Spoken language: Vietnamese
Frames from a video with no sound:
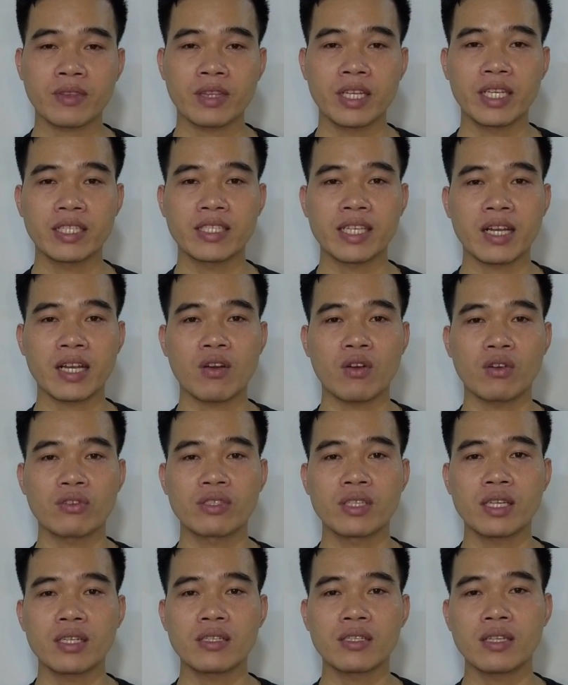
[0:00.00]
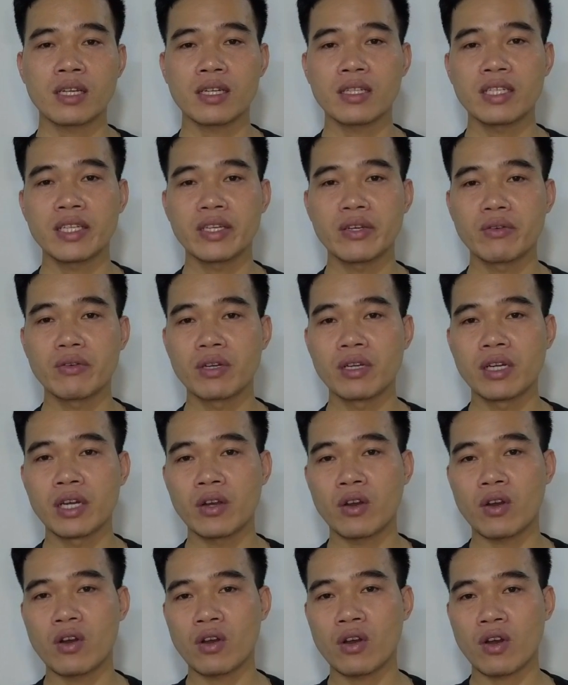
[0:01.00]
thì sẽ có rất rất nhiều
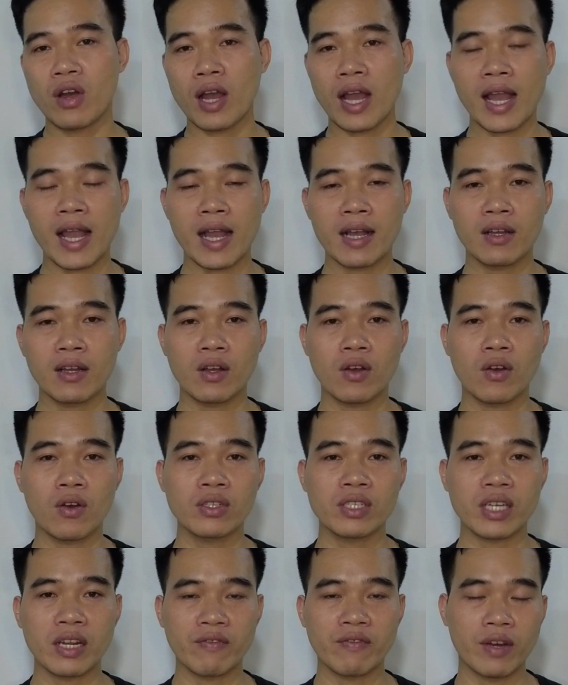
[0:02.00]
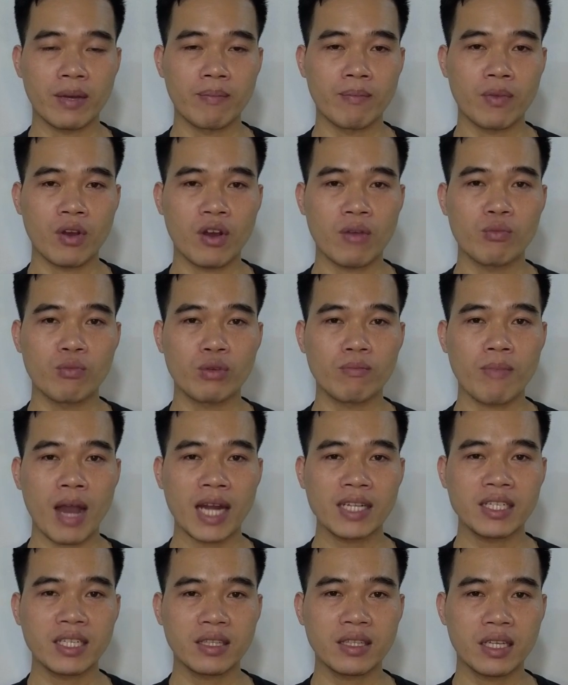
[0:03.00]
người họ có hàng có sản phẩm họ muốn
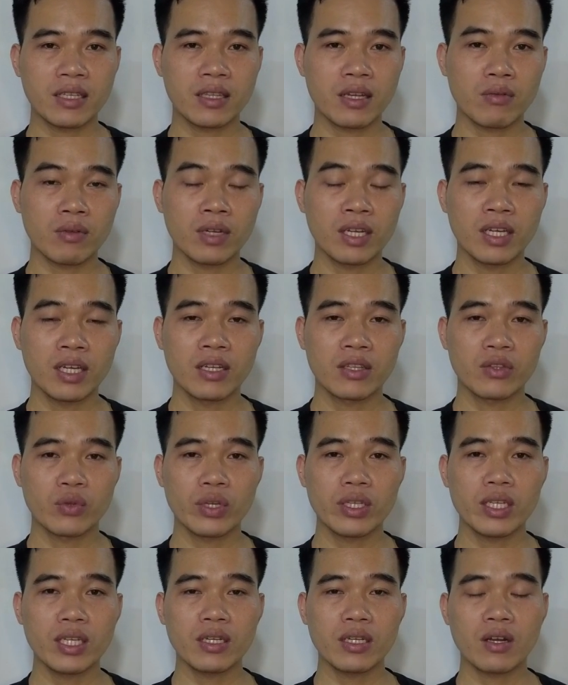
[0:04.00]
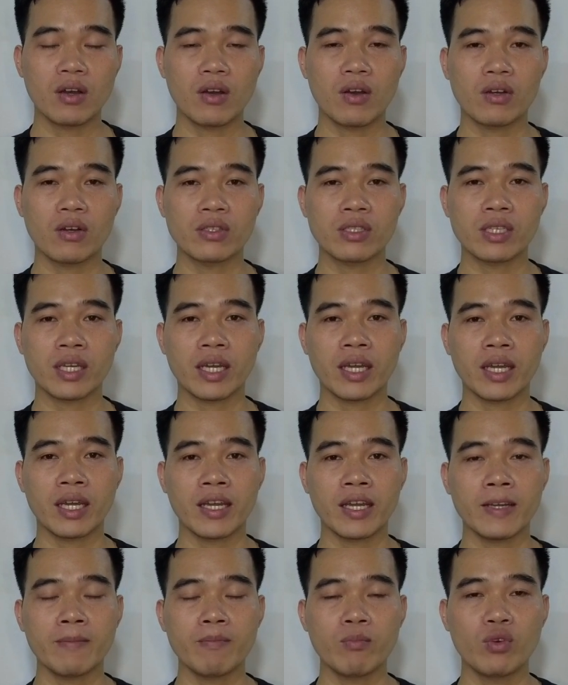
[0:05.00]
bán trên tiktok tuy nhiên họ
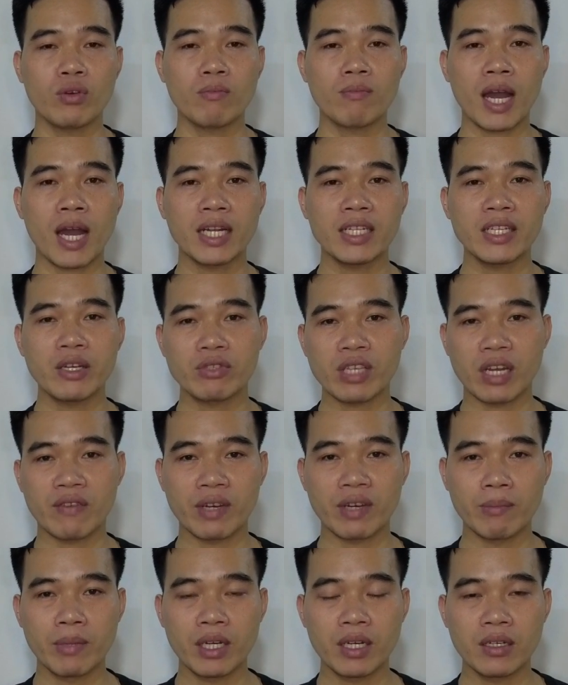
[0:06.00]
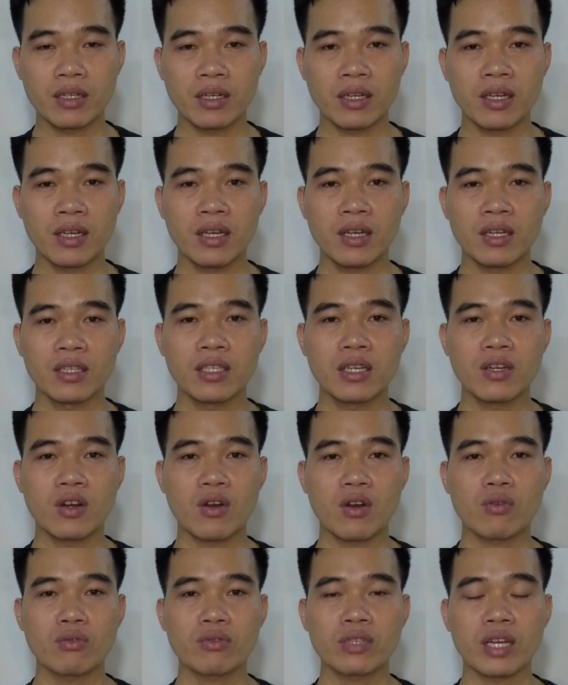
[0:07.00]
sẽ muốn bán nhiều sản phẩm hơn nhưng
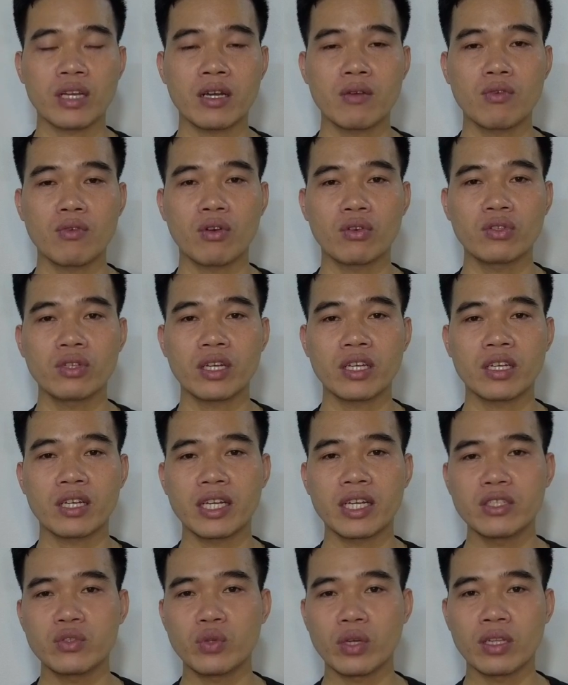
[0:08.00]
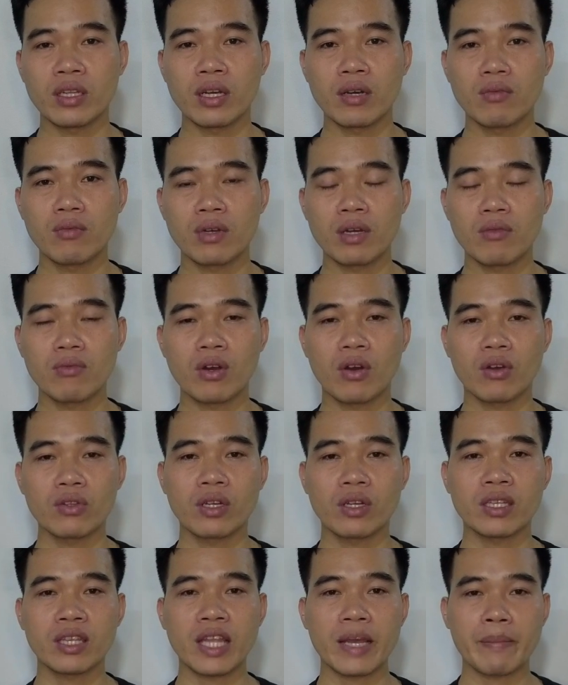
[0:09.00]
họ cũng sẽ không có những cái kênh truyền thông không có
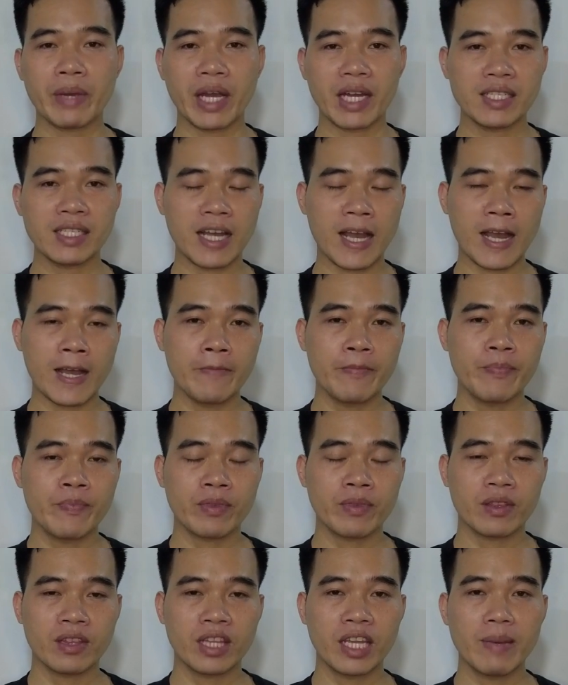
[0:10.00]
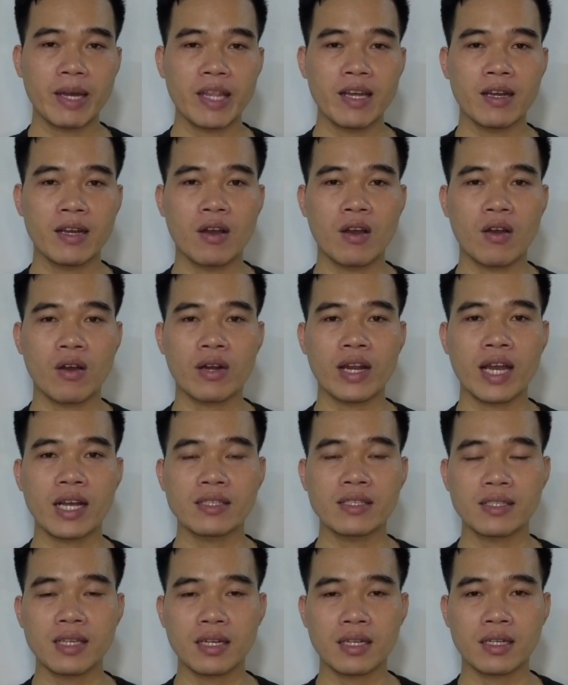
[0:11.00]
những cái tệp khán giả thì bây giờ họ
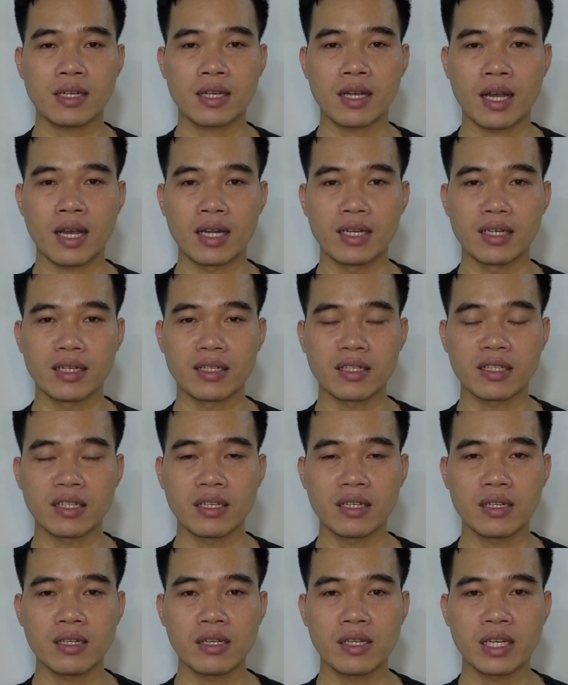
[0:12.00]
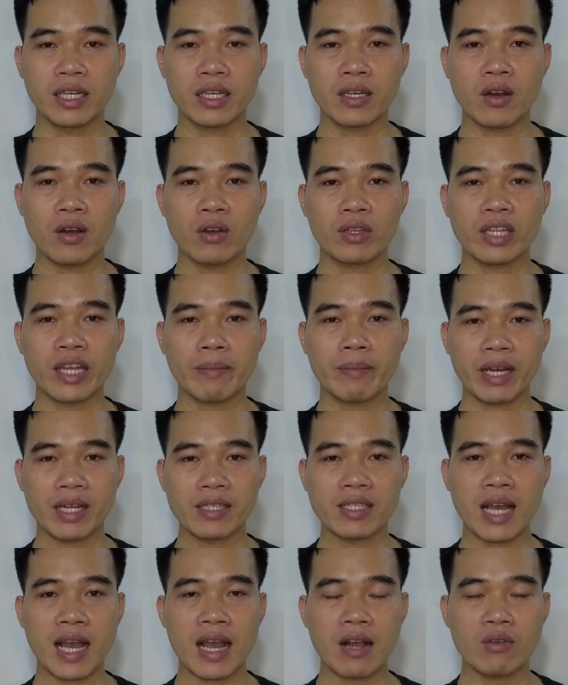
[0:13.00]
đang rất cần những người có tệp
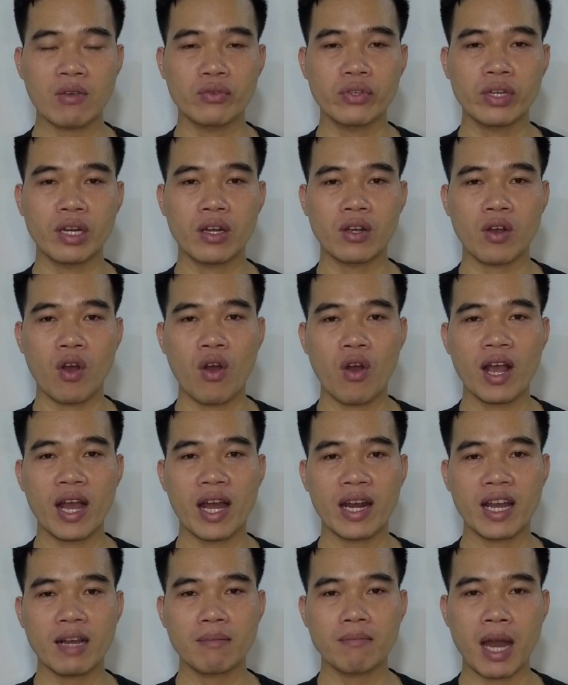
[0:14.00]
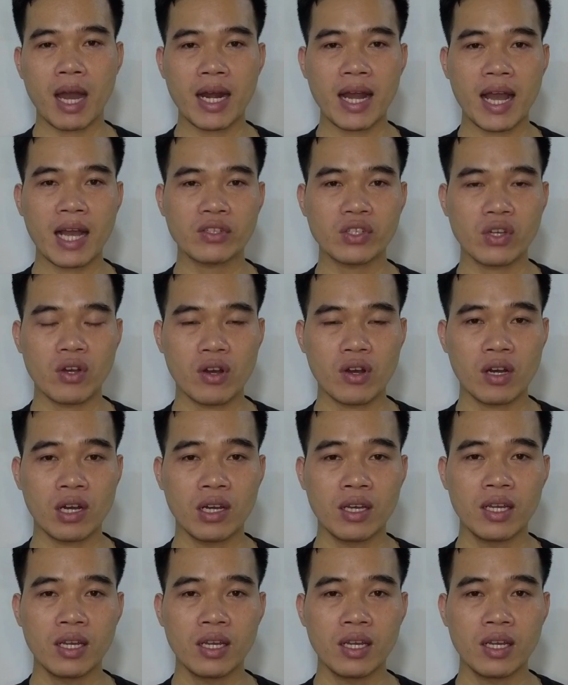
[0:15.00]
khán giả cũng như là có khả năng bán hàng cho họ